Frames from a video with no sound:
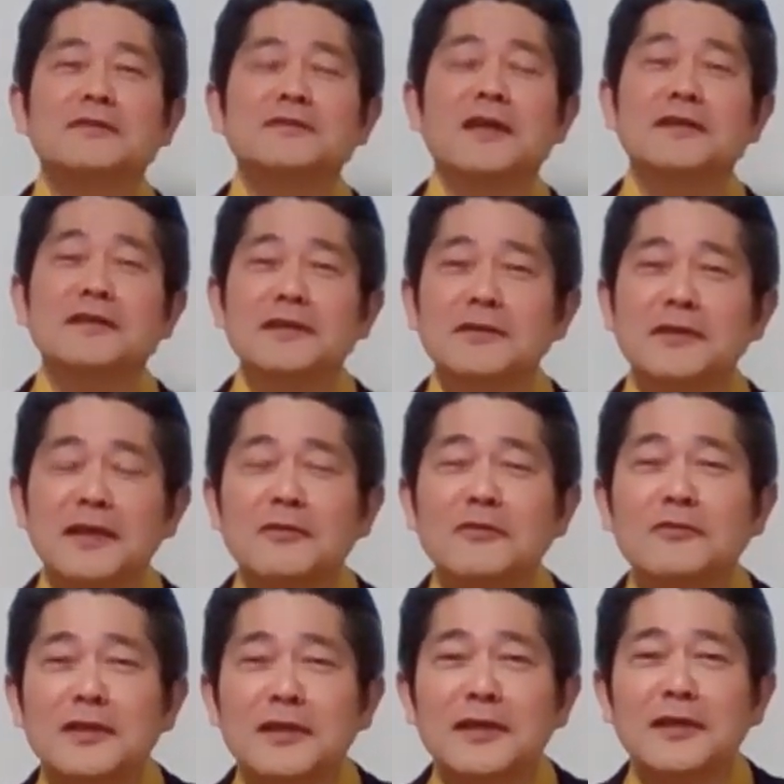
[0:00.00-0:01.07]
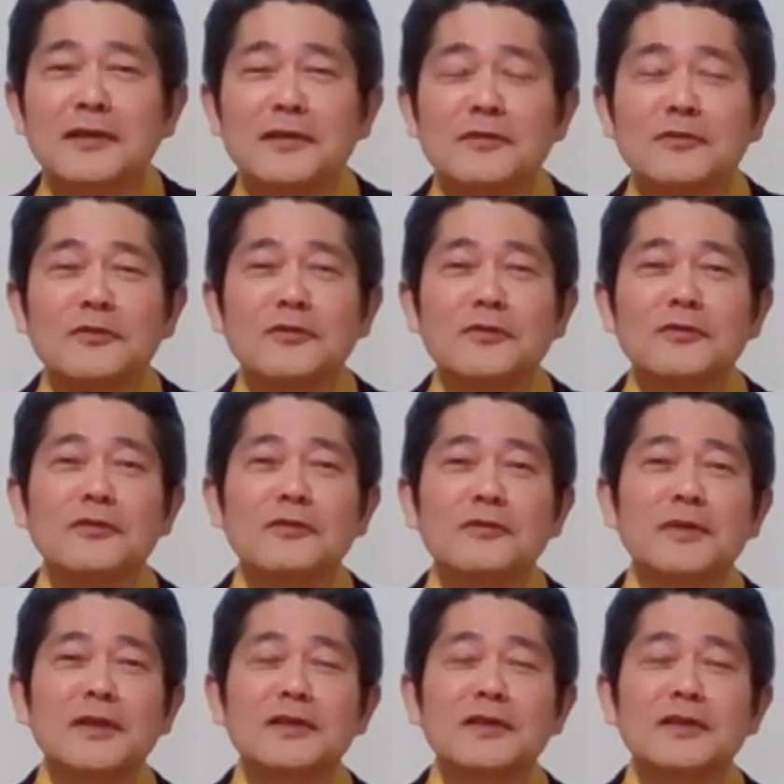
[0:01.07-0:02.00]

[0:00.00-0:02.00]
最近結構ね、あのー、